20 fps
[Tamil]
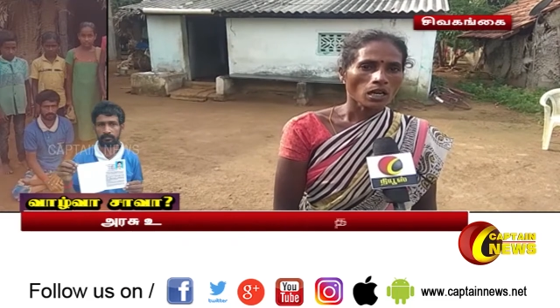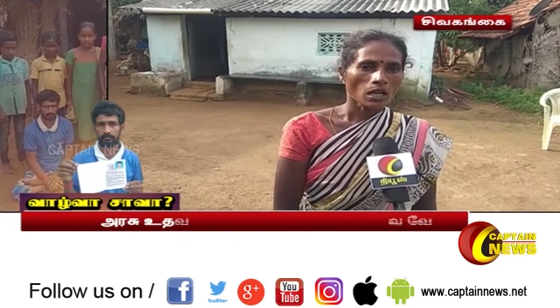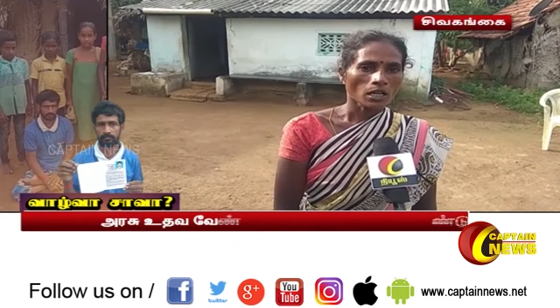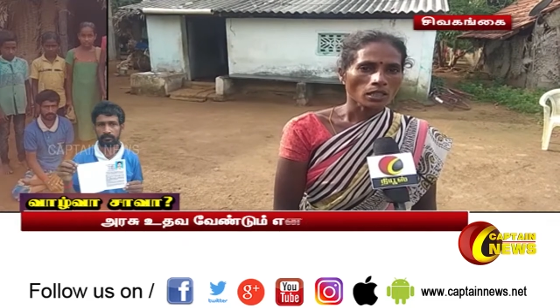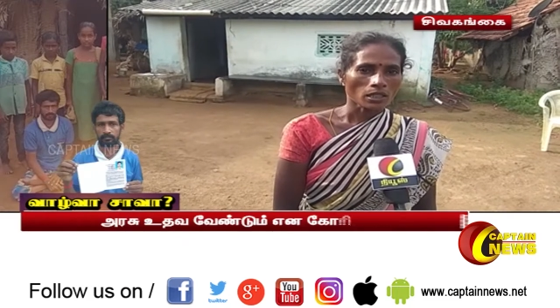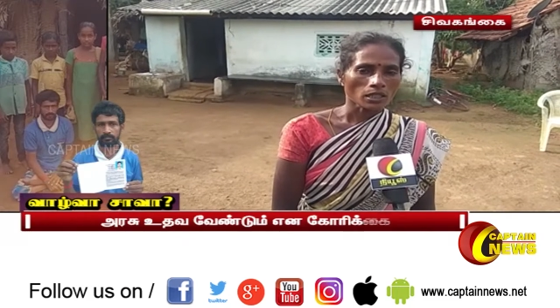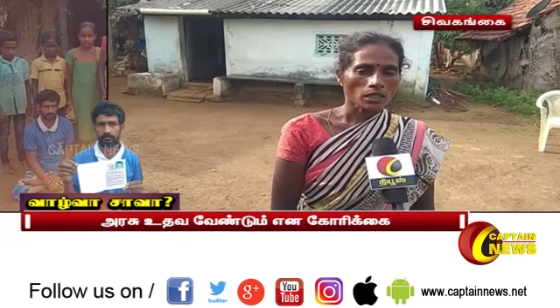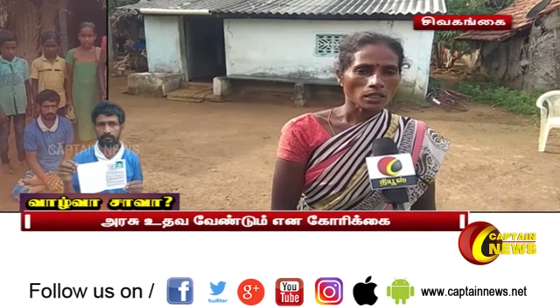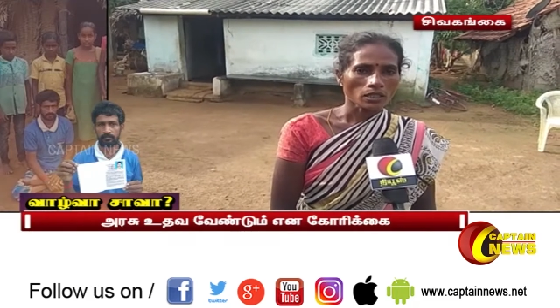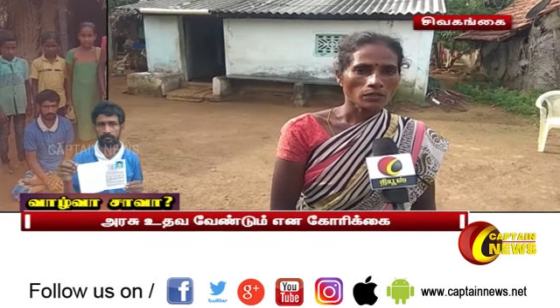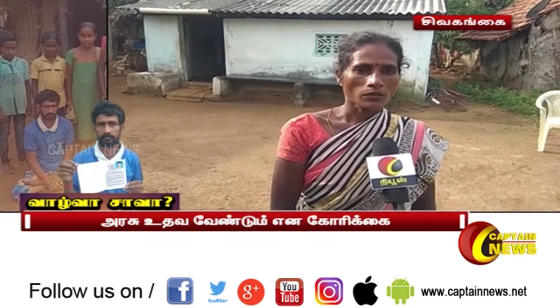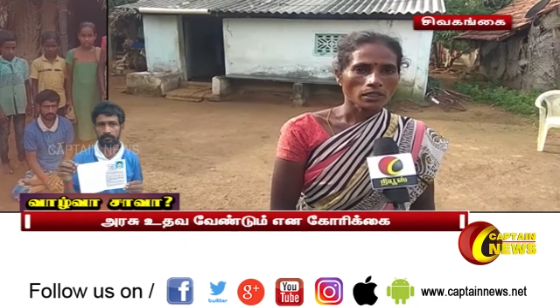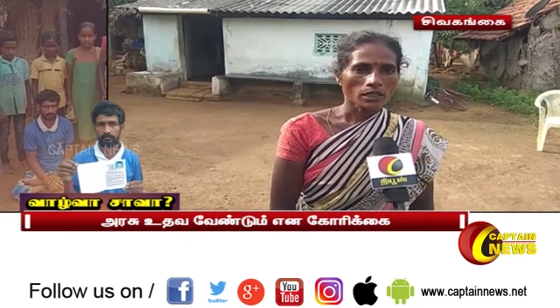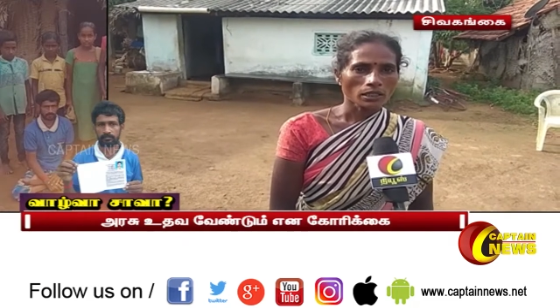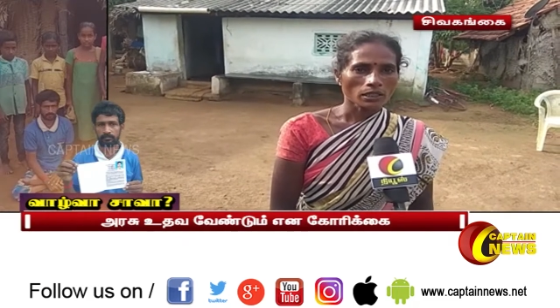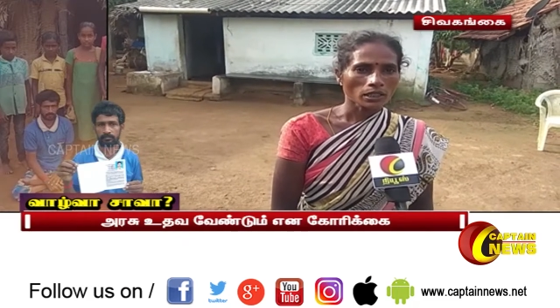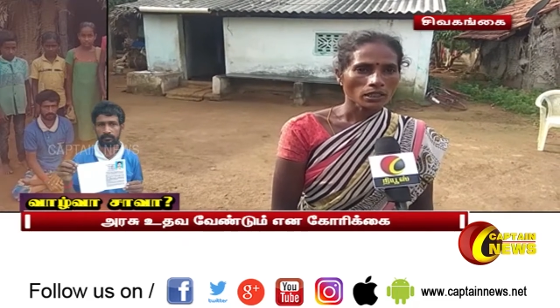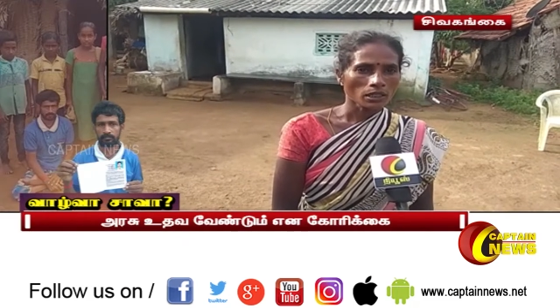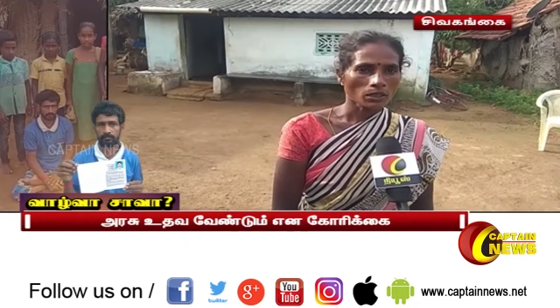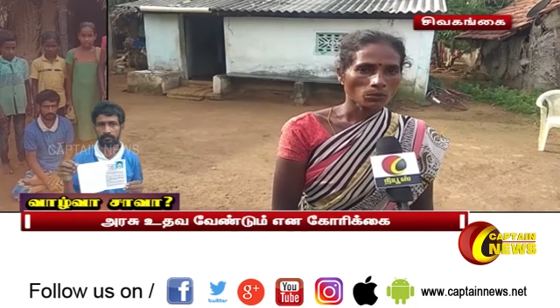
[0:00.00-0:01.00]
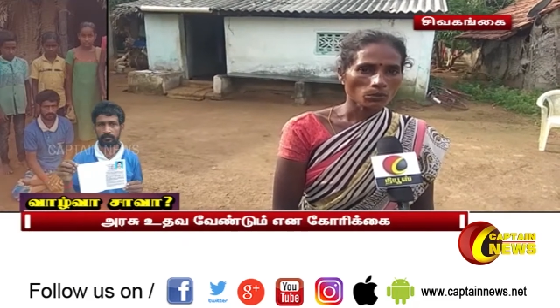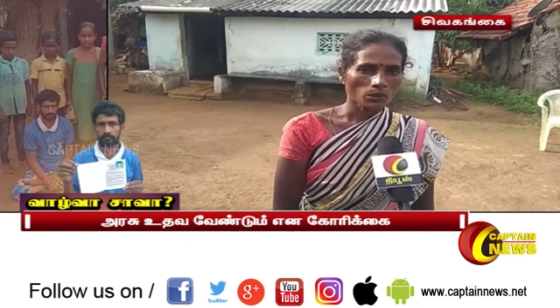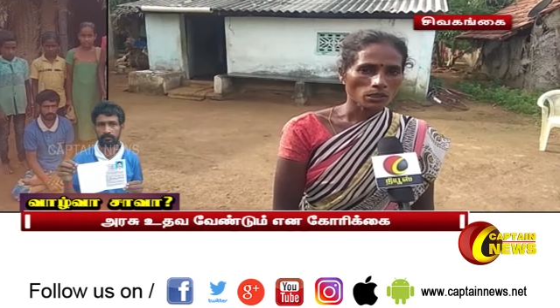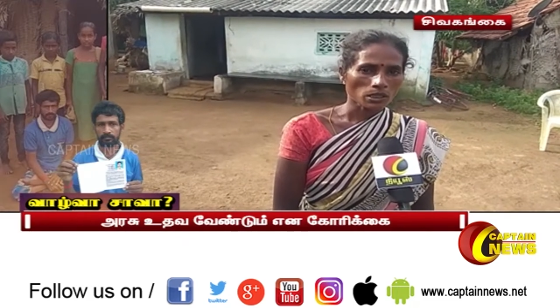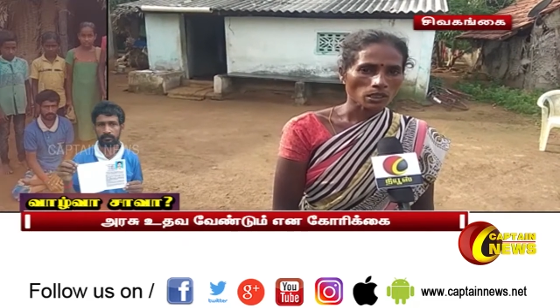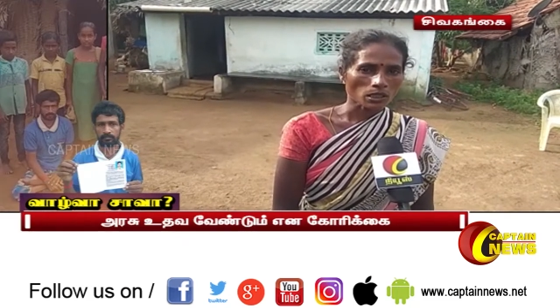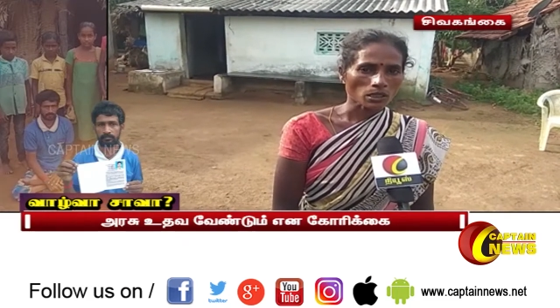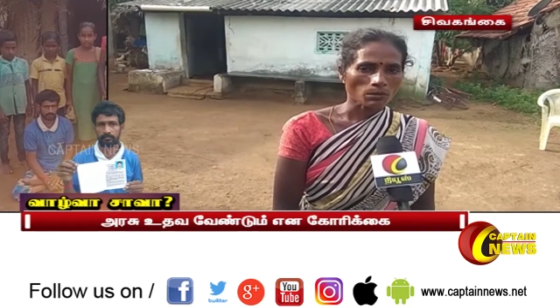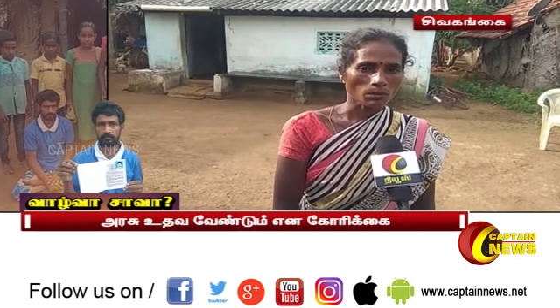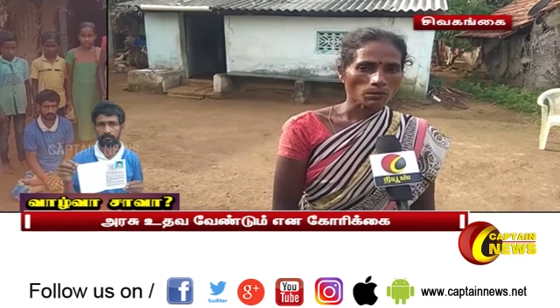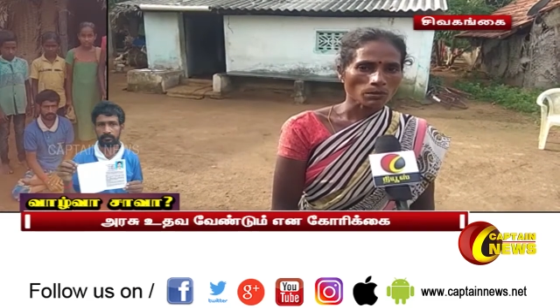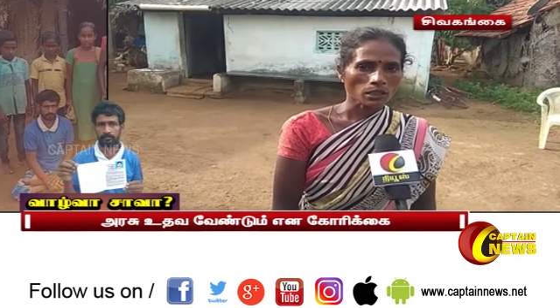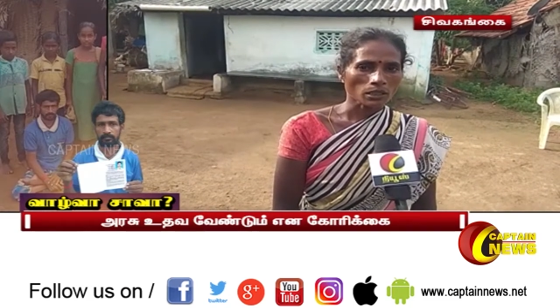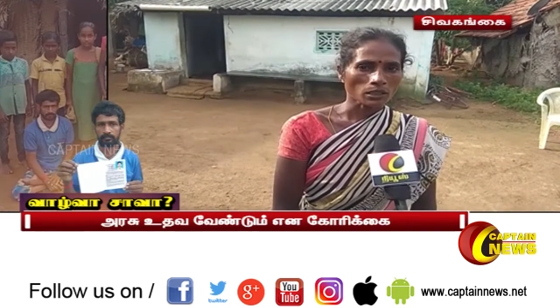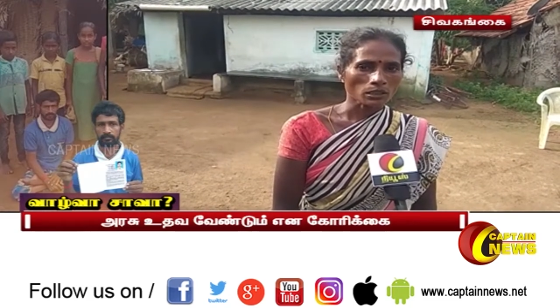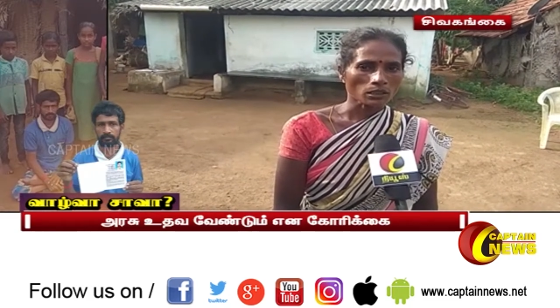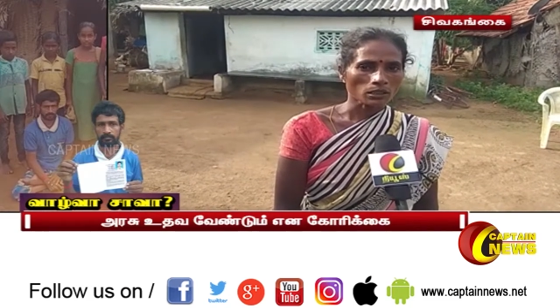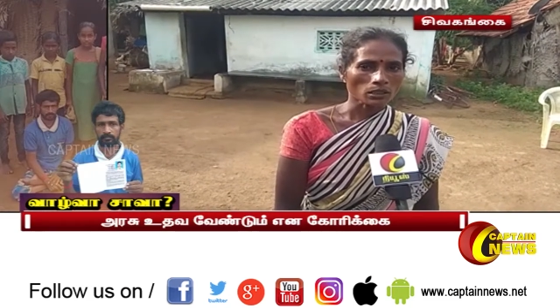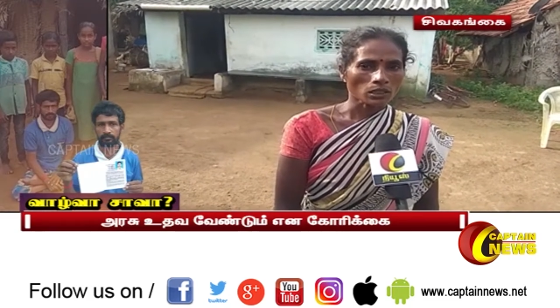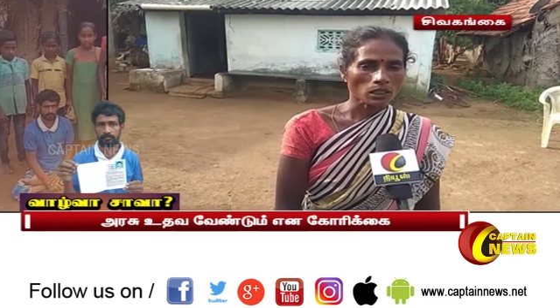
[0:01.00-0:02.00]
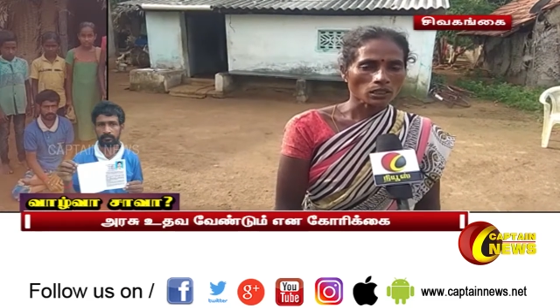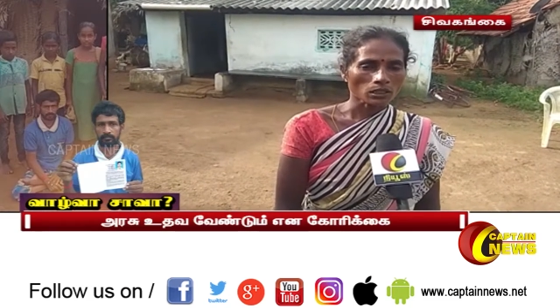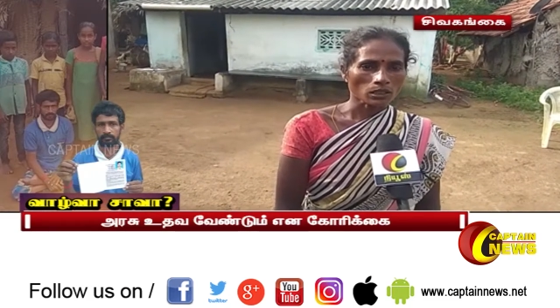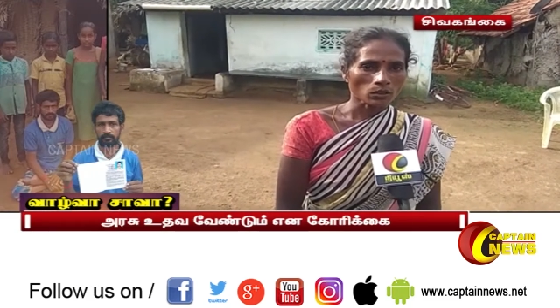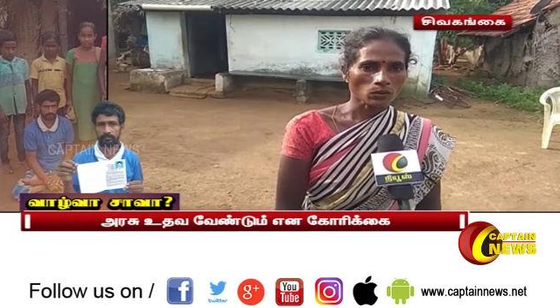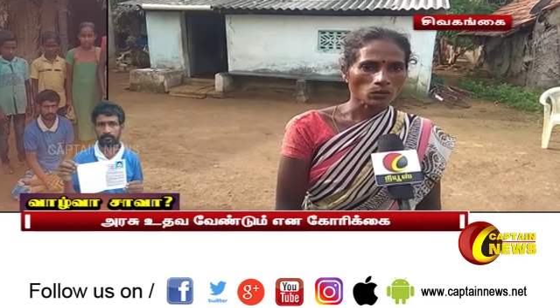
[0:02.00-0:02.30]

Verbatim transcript: அன்றாட வேலைக்கு ரொம்ப சிரமமாக இருக்குது அந்த